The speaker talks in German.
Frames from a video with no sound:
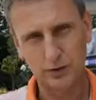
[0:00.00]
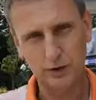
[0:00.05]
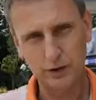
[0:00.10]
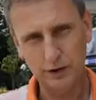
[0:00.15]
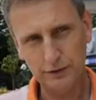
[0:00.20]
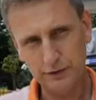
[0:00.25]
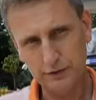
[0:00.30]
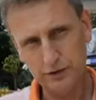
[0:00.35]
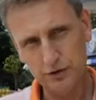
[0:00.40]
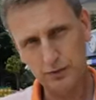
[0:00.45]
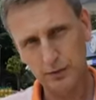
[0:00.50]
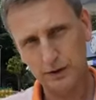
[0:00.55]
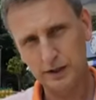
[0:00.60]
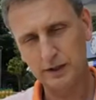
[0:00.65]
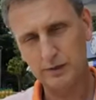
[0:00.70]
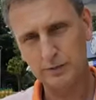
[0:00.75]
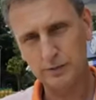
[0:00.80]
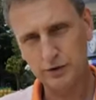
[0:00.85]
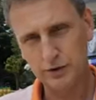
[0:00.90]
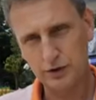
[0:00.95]
dürfen,
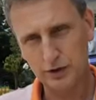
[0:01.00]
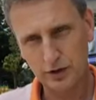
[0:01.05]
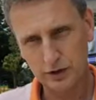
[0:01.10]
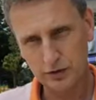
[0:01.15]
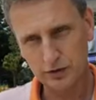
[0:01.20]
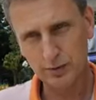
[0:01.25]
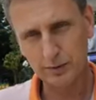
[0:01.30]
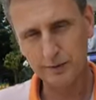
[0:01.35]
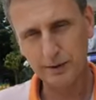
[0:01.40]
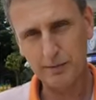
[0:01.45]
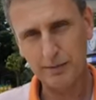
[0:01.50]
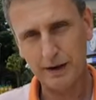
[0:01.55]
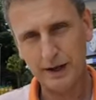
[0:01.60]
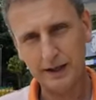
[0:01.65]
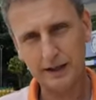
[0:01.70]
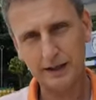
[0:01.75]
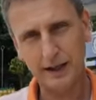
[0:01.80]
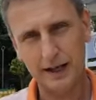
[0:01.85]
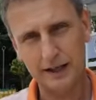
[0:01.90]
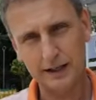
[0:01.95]
sprich im
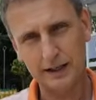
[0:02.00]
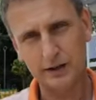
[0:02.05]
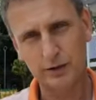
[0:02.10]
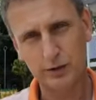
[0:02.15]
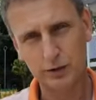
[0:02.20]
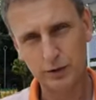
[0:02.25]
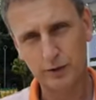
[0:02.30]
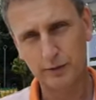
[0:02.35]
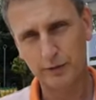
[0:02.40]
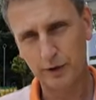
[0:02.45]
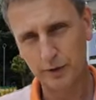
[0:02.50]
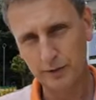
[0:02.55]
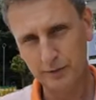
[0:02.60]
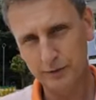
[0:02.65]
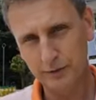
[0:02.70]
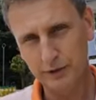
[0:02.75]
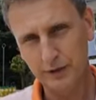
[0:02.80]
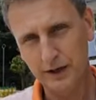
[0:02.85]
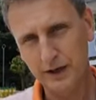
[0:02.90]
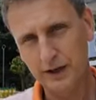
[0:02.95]
Schwimmerbecken eigentlich
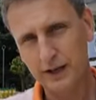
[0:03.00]
105,